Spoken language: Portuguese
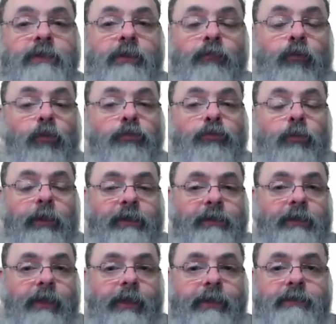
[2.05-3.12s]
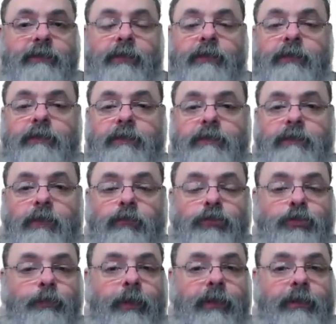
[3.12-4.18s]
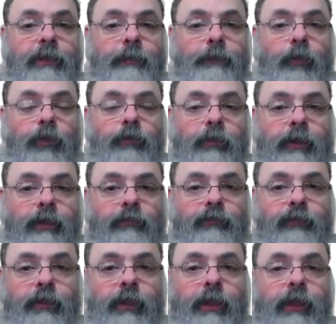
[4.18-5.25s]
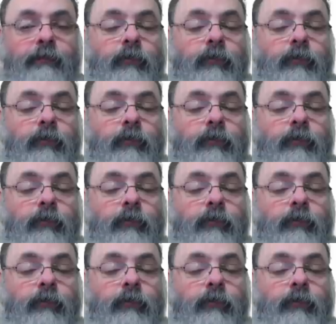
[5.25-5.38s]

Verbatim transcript: que voltou atrás na decisão de banir pornografia, hein?